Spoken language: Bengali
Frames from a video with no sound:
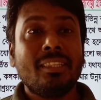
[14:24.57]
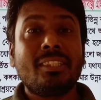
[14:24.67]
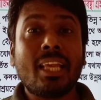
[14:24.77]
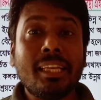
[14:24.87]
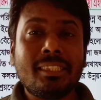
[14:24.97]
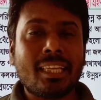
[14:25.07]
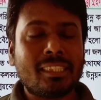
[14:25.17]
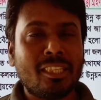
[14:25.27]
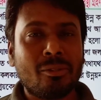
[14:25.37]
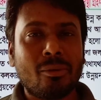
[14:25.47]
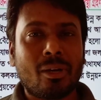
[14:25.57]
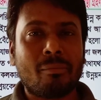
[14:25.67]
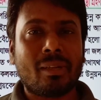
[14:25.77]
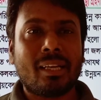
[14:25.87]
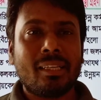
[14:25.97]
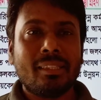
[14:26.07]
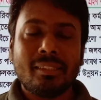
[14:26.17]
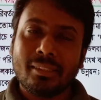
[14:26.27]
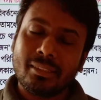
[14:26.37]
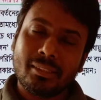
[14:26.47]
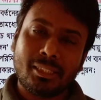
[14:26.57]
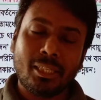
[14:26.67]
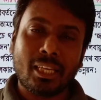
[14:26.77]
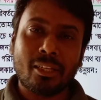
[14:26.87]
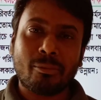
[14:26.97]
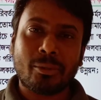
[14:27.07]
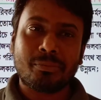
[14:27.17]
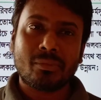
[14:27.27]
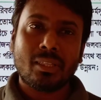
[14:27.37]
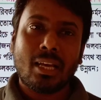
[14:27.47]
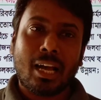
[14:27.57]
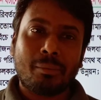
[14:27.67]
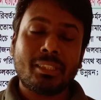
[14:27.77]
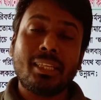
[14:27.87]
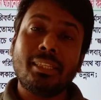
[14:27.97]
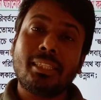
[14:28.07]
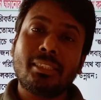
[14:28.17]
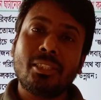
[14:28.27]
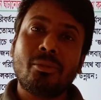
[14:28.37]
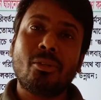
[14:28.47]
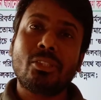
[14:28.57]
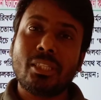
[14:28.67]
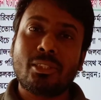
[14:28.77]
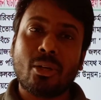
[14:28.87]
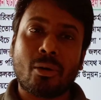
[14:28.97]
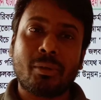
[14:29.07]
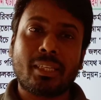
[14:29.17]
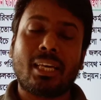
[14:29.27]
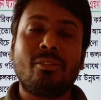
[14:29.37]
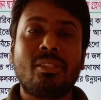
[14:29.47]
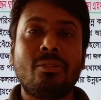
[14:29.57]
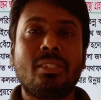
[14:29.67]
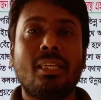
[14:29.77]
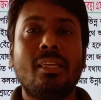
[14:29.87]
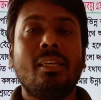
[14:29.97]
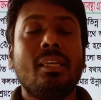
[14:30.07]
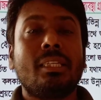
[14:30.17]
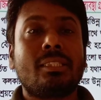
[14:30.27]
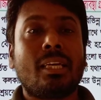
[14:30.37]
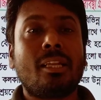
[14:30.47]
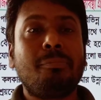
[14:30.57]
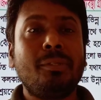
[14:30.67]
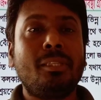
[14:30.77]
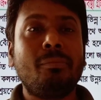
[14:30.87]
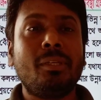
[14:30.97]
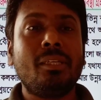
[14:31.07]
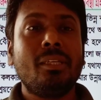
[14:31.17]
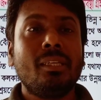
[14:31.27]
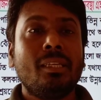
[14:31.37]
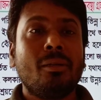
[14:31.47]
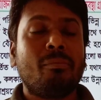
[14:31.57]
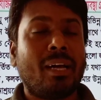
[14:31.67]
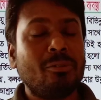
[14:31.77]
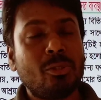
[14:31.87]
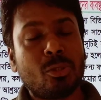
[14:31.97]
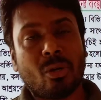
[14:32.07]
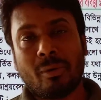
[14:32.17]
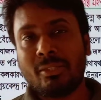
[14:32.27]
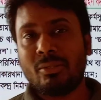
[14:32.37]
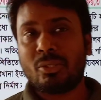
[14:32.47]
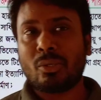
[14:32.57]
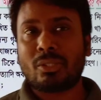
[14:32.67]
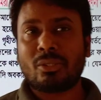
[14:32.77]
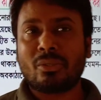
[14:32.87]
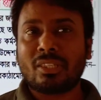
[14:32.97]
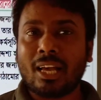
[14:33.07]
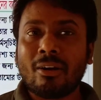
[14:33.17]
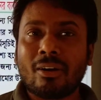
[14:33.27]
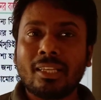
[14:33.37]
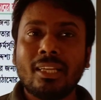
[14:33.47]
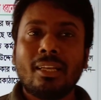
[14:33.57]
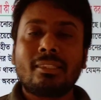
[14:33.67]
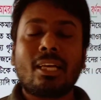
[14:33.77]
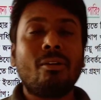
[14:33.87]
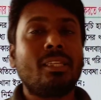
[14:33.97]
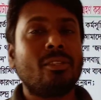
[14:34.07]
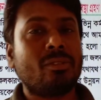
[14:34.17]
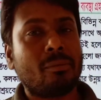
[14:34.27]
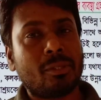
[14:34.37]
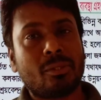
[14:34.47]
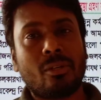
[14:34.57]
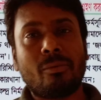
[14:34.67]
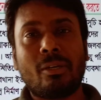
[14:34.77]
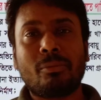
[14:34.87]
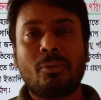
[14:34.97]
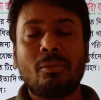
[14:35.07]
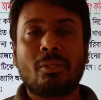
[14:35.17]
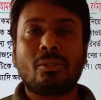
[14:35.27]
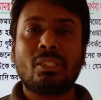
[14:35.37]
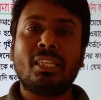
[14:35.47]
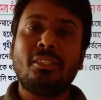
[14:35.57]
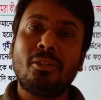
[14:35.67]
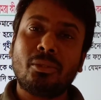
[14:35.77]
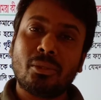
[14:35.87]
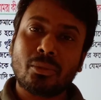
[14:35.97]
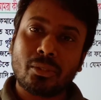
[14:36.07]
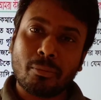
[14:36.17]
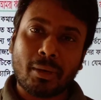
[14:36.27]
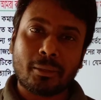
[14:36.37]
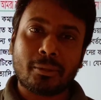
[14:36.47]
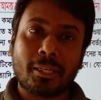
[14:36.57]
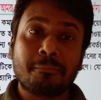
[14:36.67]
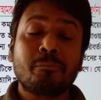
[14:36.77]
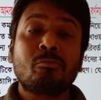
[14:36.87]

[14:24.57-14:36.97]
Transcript: সেই টেকনিকগুলো আমরা শিখে নেব আমাদের এই টেকনিকগুলো শিখতে হবে কারণটা হচ্ছে সারা পৃথিবী মানুষ সবাই যদি সচেতন না হয় তাহলে কিন্তু আমরা জলবায়ুর পরিবর্তনকে নিয়ন্ত্রণ করতে পারবো না